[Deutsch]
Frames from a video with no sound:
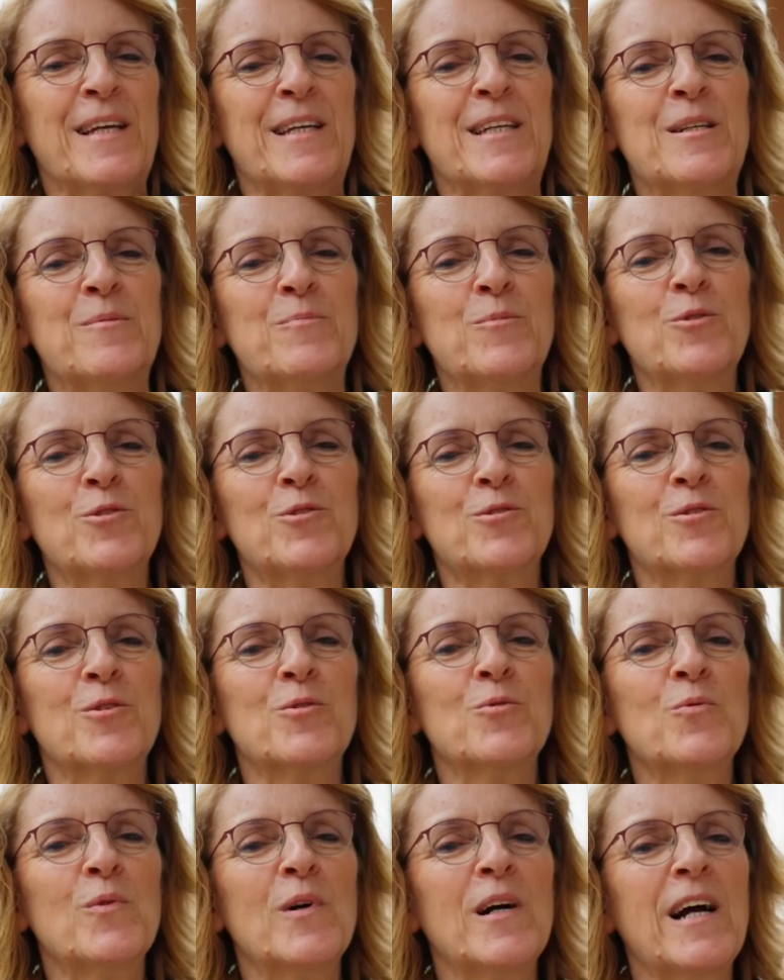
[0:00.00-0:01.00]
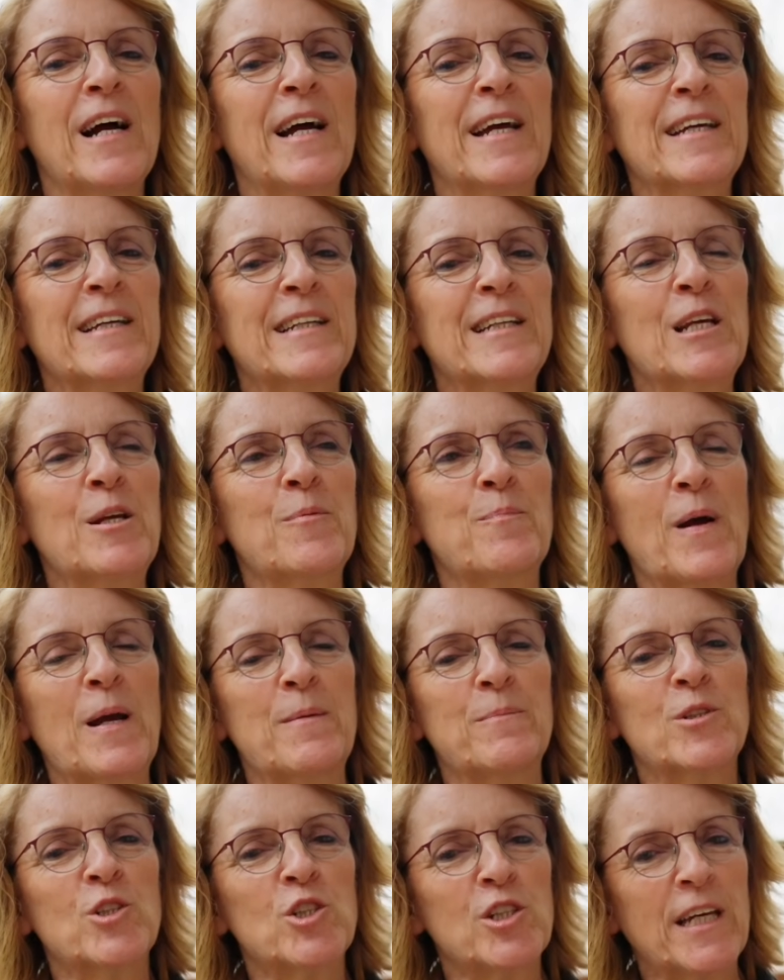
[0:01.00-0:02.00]
Ihr müsst nur eigentlich
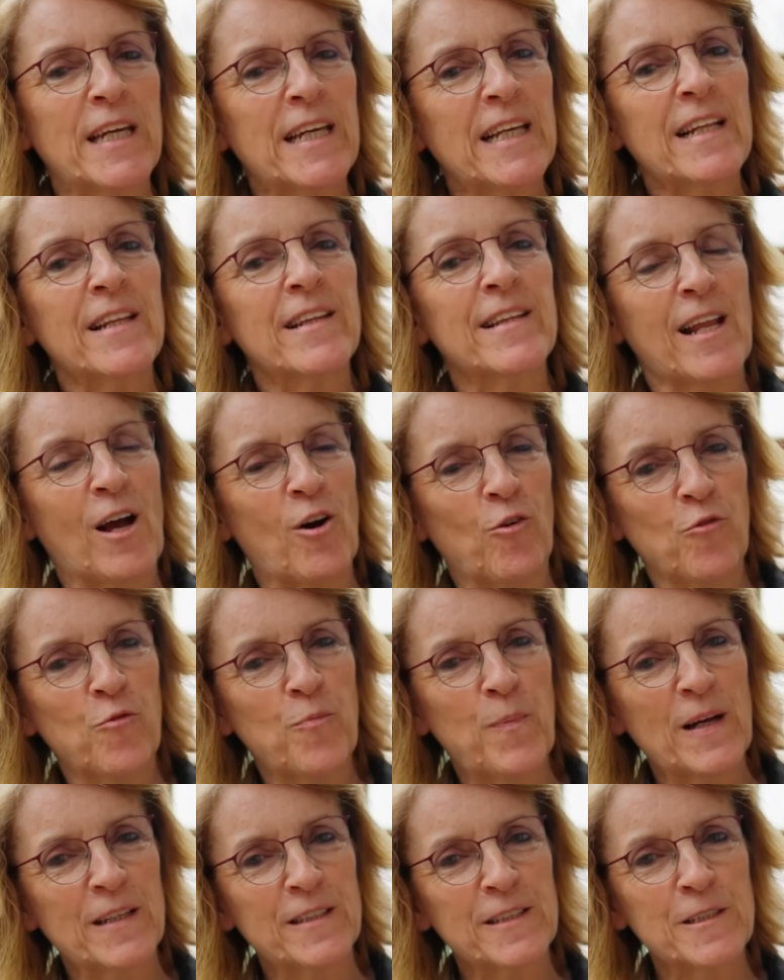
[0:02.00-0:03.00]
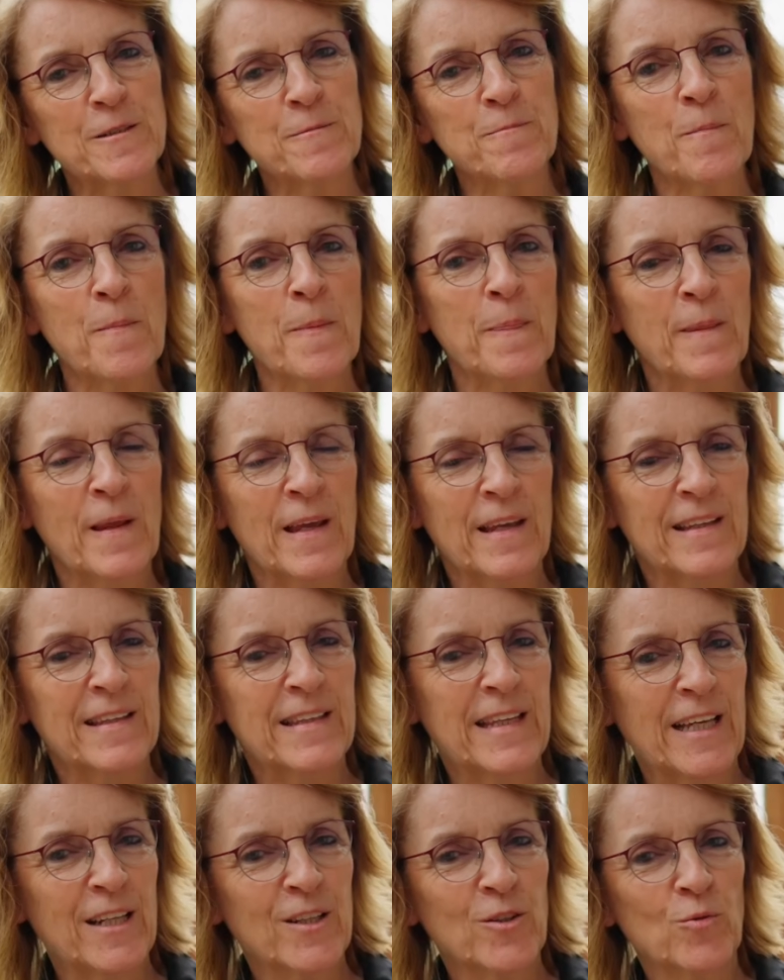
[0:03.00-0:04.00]
beim Schälen aufpassen,
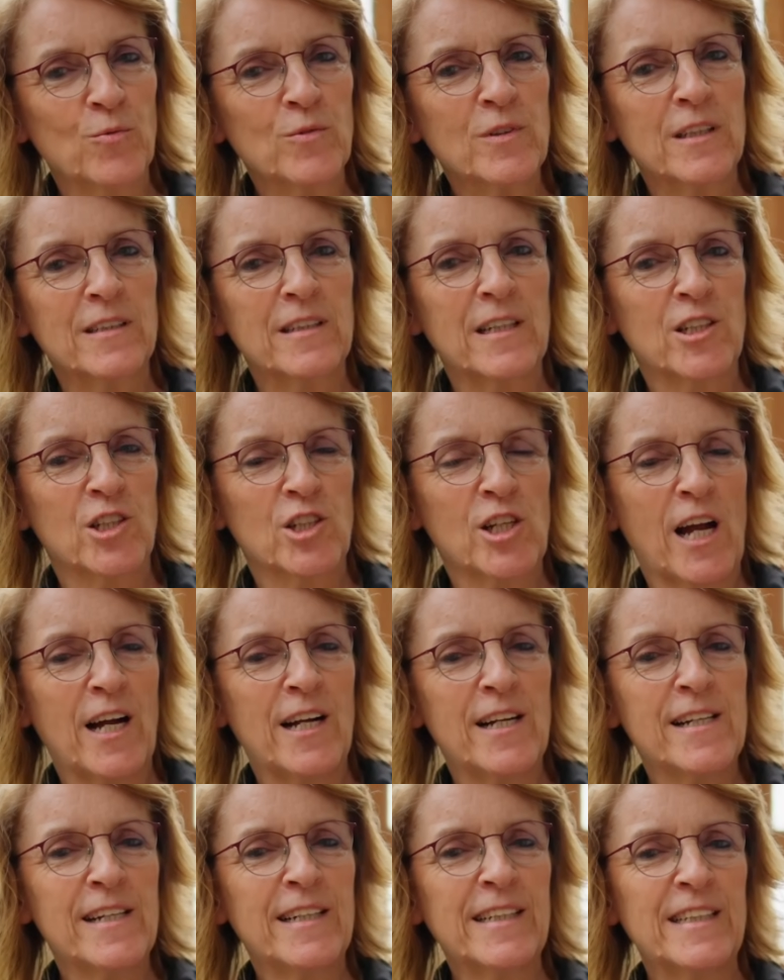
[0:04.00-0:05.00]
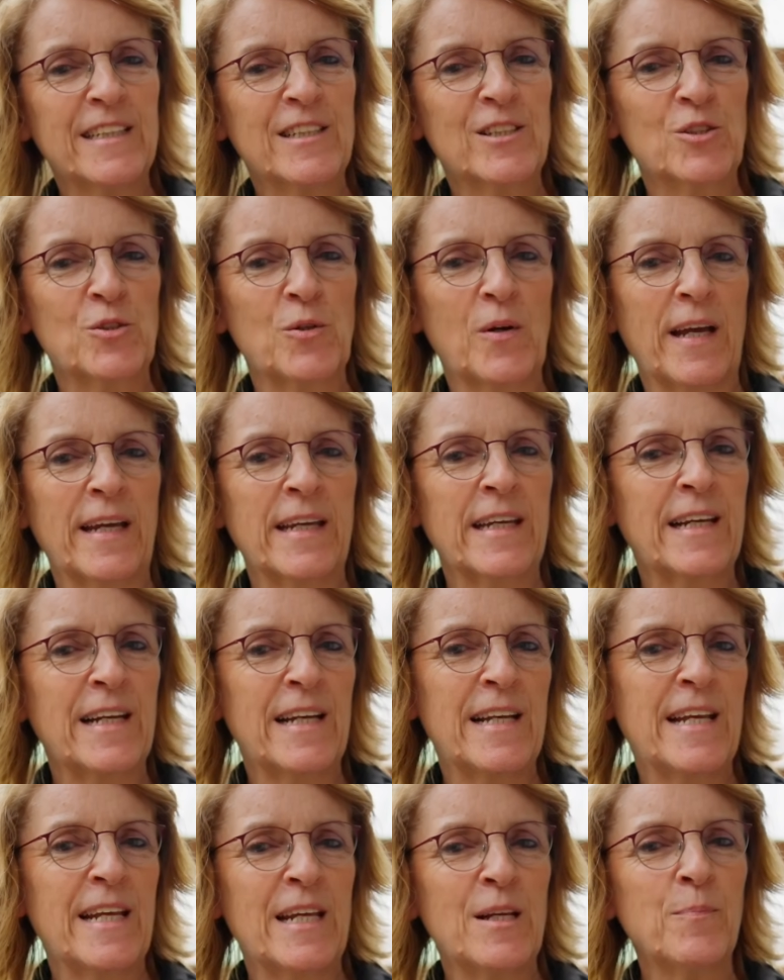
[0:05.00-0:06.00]
denn unter der Schale ist so ein
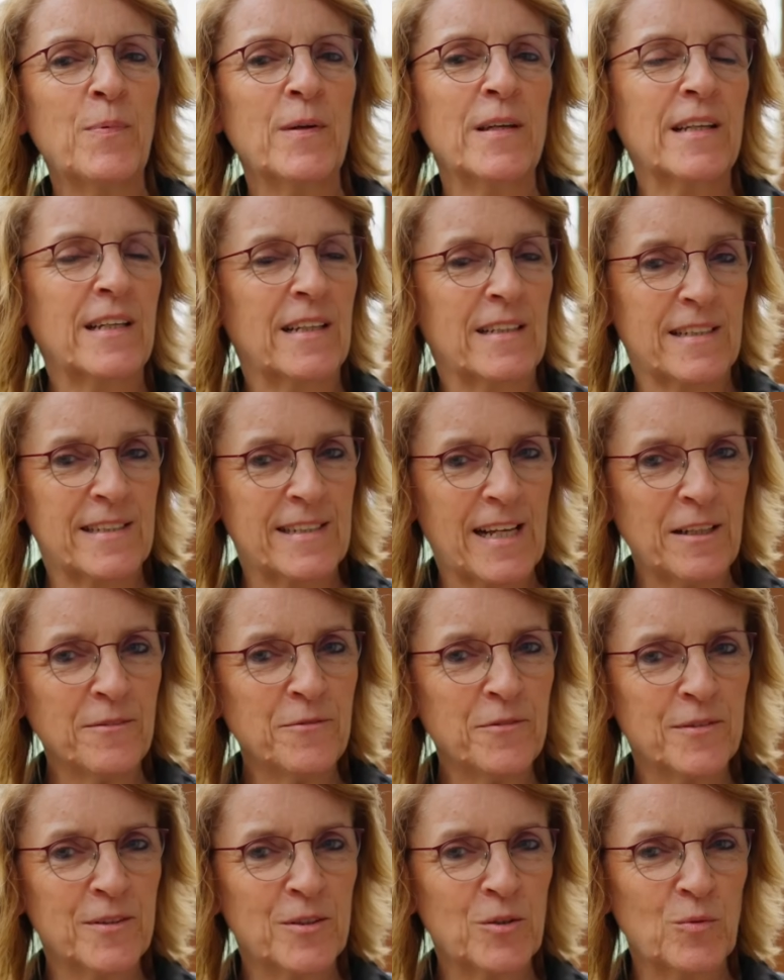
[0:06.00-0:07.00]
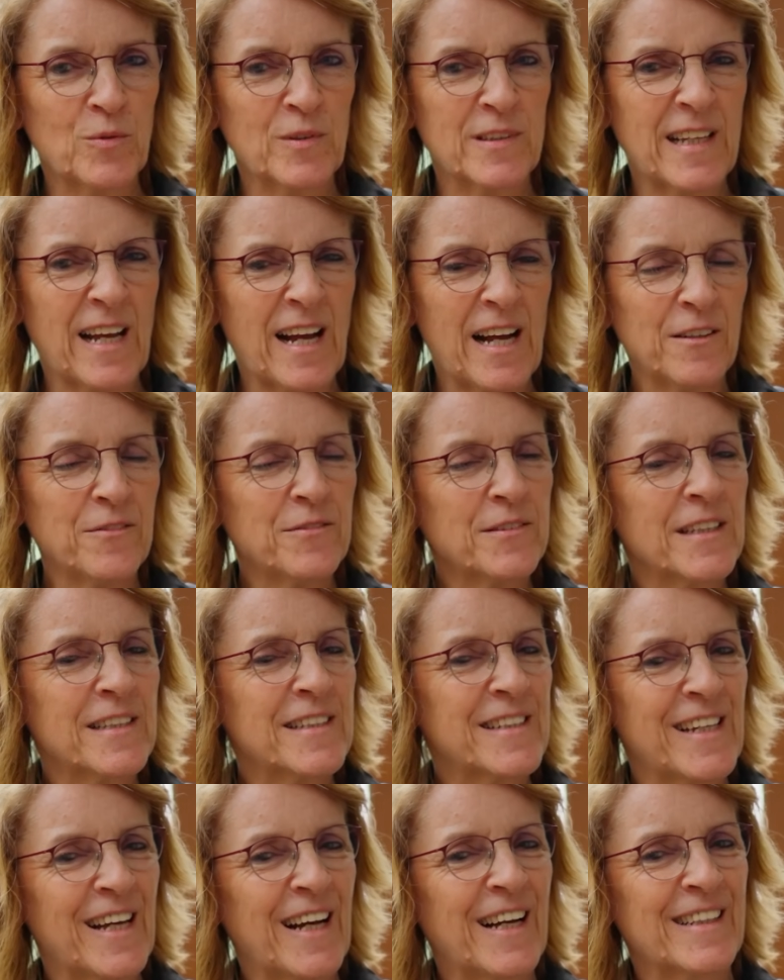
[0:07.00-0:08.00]
klebriger Saft und der
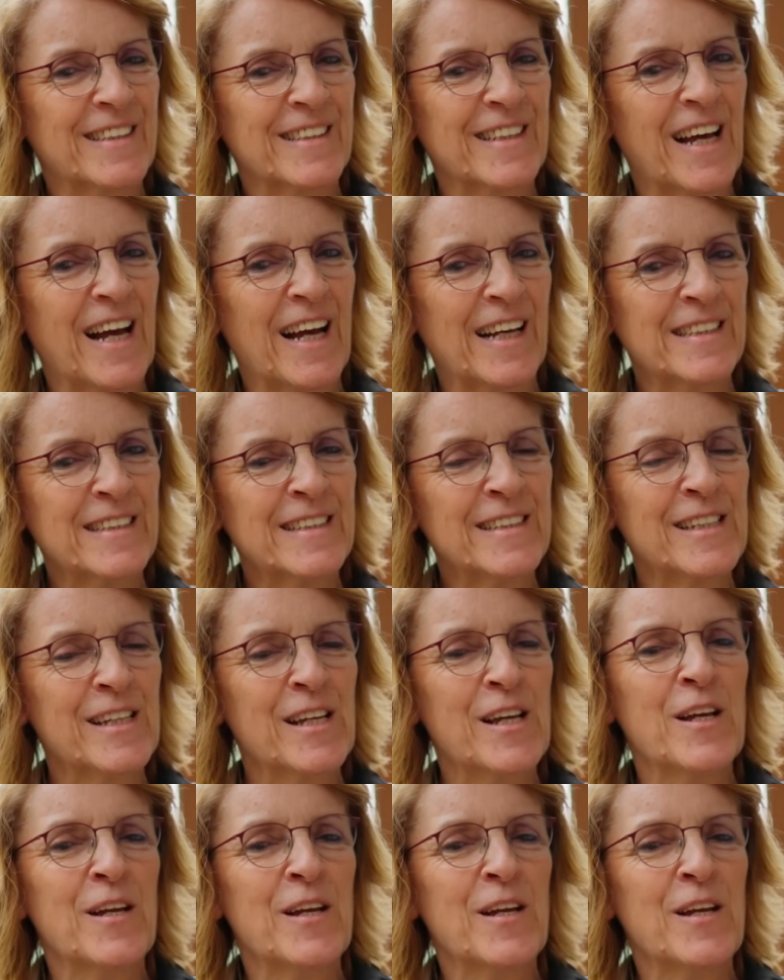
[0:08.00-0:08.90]
haftet sehr an der Hand.